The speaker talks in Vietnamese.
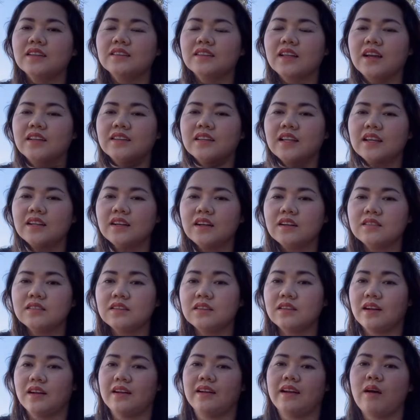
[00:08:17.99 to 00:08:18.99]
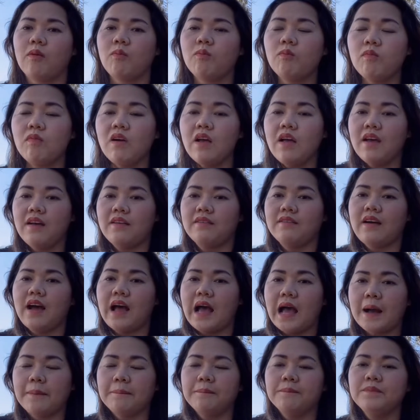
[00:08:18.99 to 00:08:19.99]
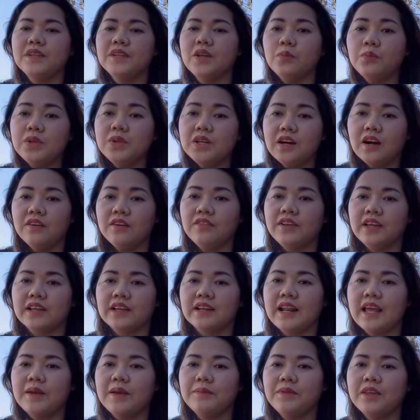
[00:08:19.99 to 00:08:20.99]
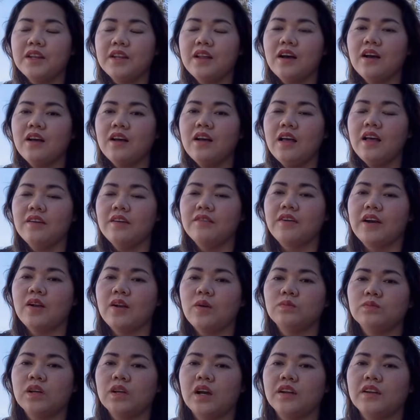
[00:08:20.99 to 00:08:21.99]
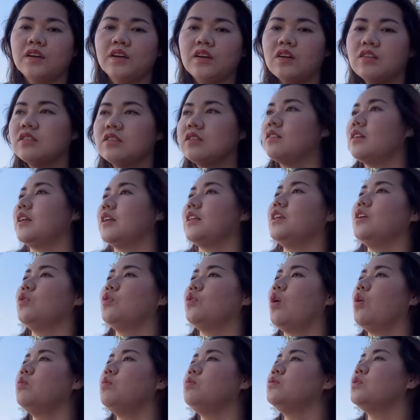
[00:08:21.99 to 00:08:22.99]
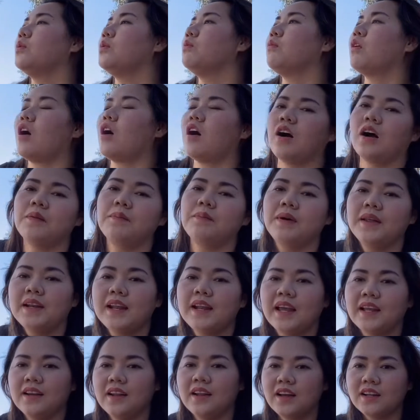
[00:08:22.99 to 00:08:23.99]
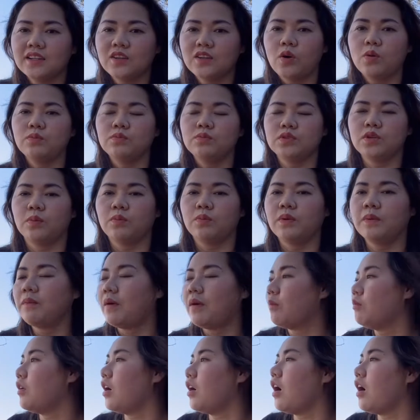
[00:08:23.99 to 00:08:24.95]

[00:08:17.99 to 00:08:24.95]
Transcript: thời tiết nó rất là nóng và ẩm giống như ở Việt Nam vậy đó, và đồng thời nó có rất là nhiều côn trùng. Còn ở bên đây nó ít côn trùng lắm,